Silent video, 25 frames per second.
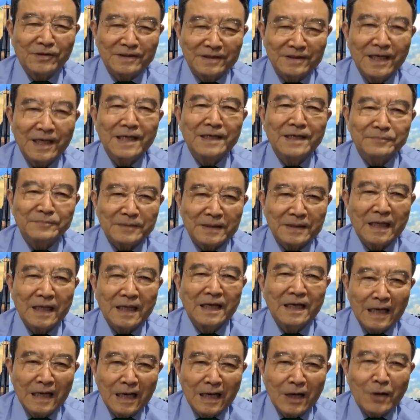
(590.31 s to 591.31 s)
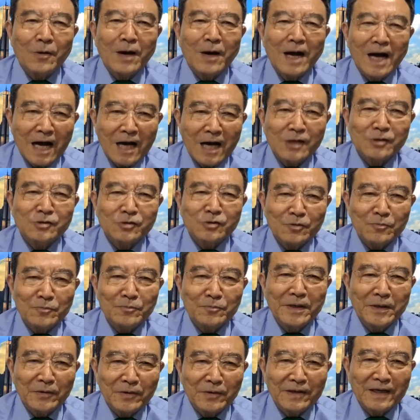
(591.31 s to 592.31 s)
그 얘기입니다. 과학 좀
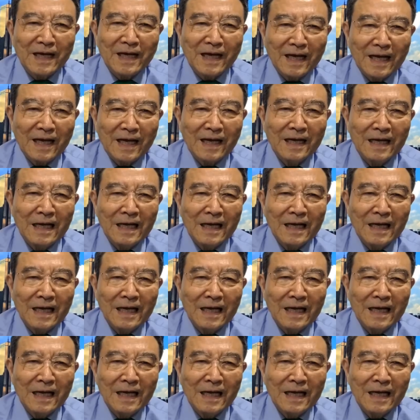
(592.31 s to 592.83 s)
배워라.